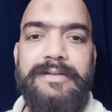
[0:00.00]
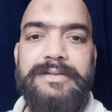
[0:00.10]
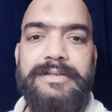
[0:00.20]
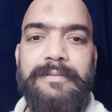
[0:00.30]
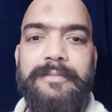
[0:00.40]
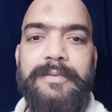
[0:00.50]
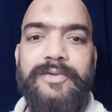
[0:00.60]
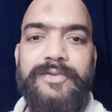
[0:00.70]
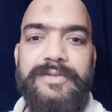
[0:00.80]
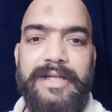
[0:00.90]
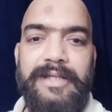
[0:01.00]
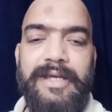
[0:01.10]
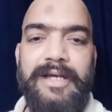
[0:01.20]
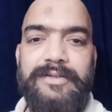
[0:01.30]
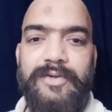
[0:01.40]
समझ में जो उसकी आ जाएगी
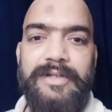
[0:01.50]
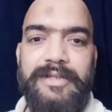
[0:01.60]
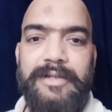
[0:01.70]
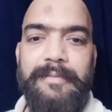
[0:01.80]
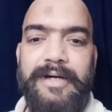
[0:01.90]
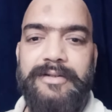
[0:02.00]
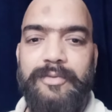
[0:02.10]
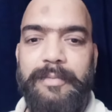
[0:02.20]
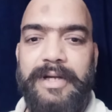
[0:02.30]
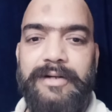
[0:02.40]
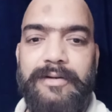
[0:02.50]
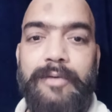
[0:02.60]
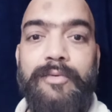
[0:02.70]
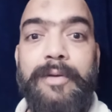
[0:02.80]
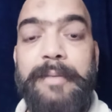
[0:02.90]
हाँ चलो तत्ती भागे चलो बैटर हम
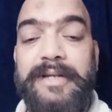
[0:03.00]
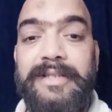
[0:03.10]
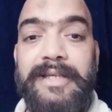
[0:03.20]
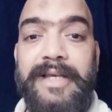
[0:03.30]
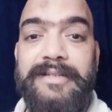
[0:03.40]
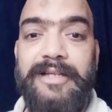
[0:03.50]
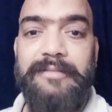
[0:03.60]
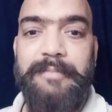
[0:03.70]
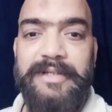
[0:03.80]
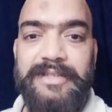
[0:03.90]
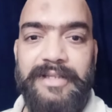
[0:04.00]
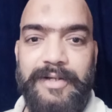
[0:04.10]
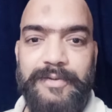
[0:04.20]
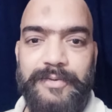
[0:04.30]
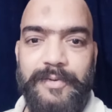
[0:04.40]
वहाँ पैसे देगी एक साल पैसे दे रहे
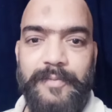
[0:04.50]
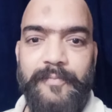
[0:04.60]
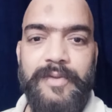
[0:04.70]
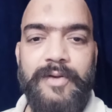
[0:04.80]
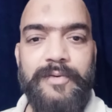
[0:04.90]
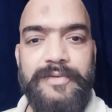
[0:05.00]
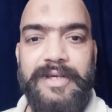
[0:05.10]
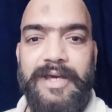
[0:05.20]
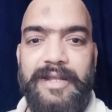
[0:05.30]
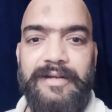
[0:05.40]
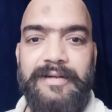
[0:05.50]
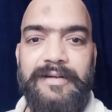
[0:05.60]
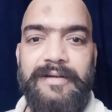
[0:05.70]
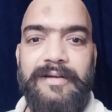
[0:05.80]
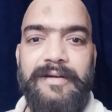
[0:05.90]
हैं उसको सिखा रहे हैं
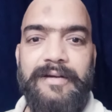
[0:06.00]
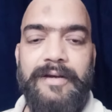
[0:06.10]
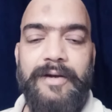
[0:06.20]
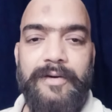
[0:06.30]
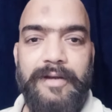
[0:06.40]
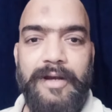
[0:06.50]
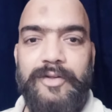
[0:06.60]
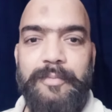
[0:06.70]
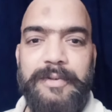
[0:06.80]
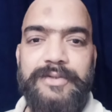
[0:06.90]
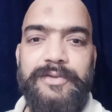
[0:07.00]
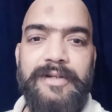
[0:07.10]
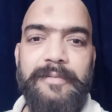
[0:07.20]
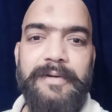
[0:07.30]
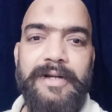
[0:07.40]
यहाँ तो पैसे थोड़ी देने
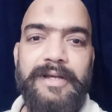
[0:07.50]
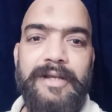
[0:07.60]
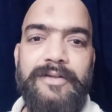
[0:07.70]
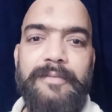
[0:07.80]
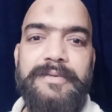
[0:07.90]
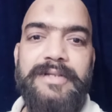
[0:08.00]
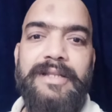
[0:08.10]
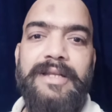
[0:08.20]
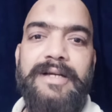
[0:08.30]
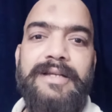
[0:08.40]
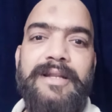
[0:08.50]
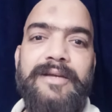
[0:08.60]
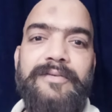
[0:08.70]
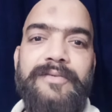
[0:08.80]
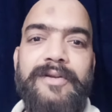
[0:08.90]
पड़ रहे हैं यहाँ तो अपने साथ लेके जाना है
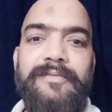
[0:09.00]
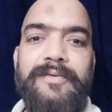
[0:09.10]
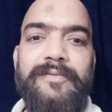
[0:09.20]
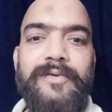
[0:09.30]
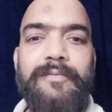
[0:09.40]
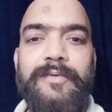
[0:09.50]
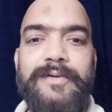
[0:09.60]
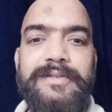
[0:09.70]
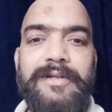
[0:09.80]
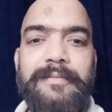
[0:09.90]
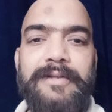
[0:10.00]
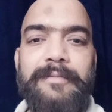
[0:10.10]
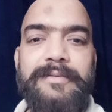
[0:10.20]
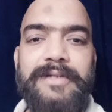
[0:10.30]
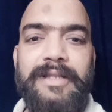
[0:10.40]
फिर फिर आपको उस हिसाब किताब
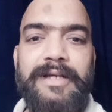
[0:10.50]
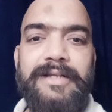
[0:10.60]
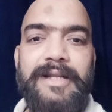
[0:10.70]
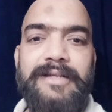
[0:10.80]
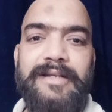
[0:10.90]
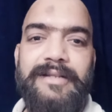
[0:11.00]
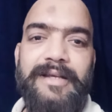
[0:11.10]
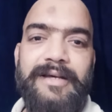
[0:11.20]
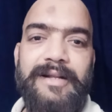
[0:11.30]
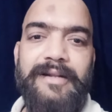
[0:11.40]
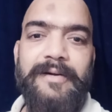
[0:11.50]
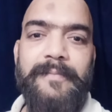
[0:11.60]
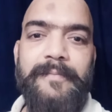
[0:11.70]
साथ लेके जाना है साथ लेकर आना है